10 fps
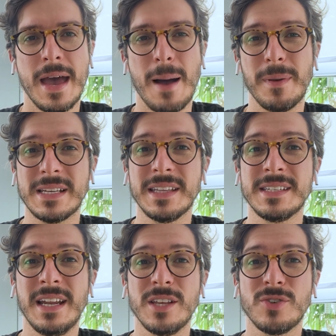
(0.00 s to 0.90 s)
Apesar
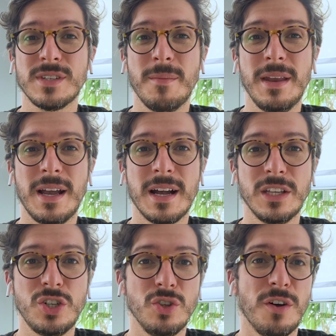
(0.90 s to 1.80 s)
das eleições
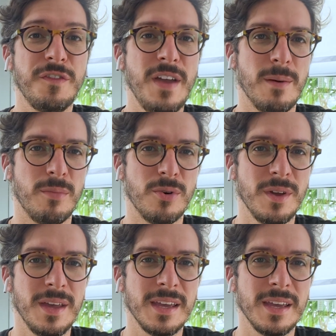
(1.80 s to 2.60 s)
americanas de novembro,